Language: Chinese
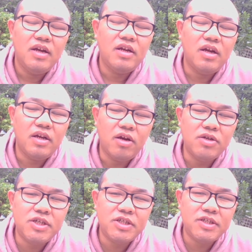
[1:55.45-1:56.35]
呃，尤
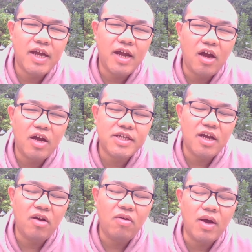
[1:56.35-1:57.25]
其是在二
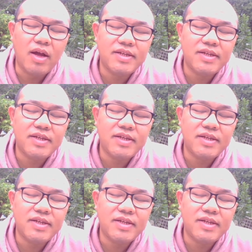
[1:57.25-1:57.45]
战后啊，